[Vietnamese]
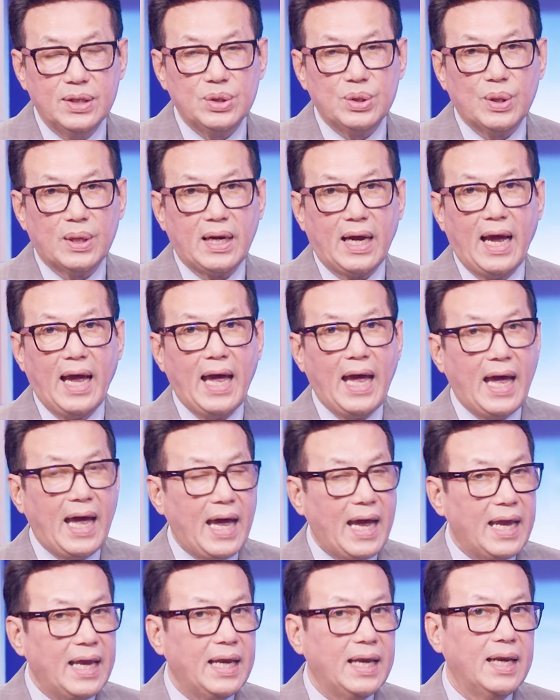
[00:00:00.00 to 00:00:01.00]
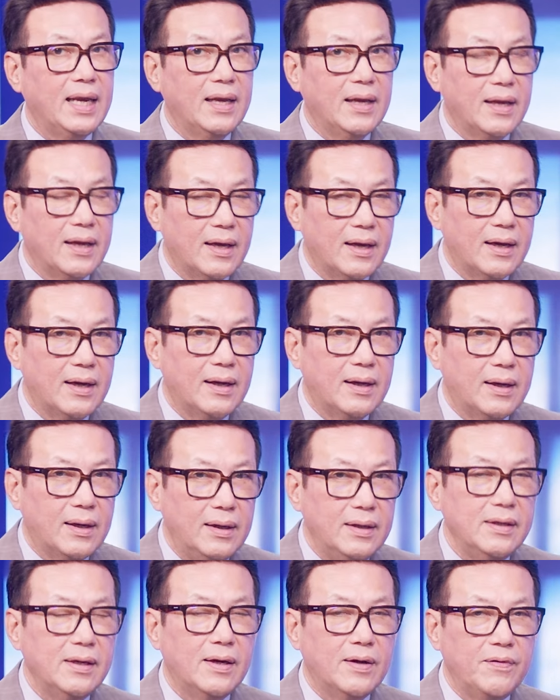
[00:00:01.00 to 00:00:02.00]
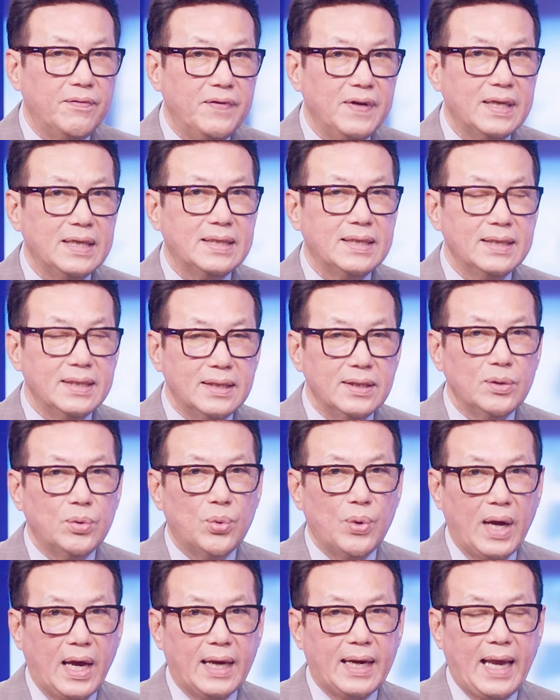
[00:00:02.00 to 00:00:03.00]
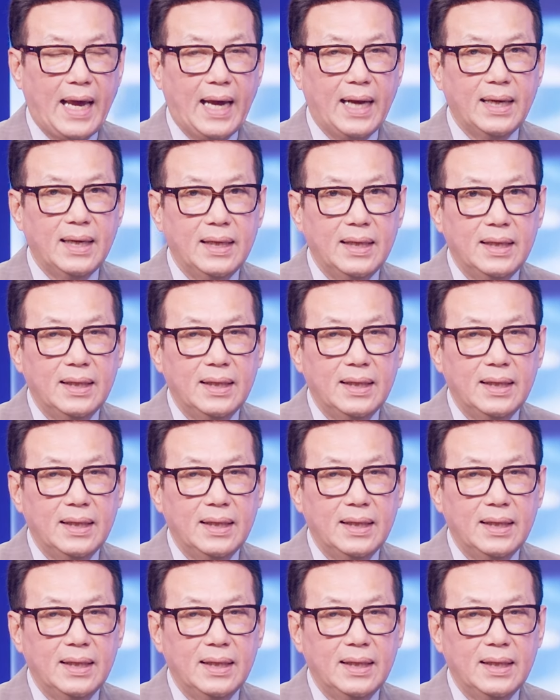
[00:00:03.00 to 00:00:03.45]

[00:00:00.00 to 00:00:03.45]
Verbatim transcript: cho cả hai uh, ứng cử viên chính thức của hai đảng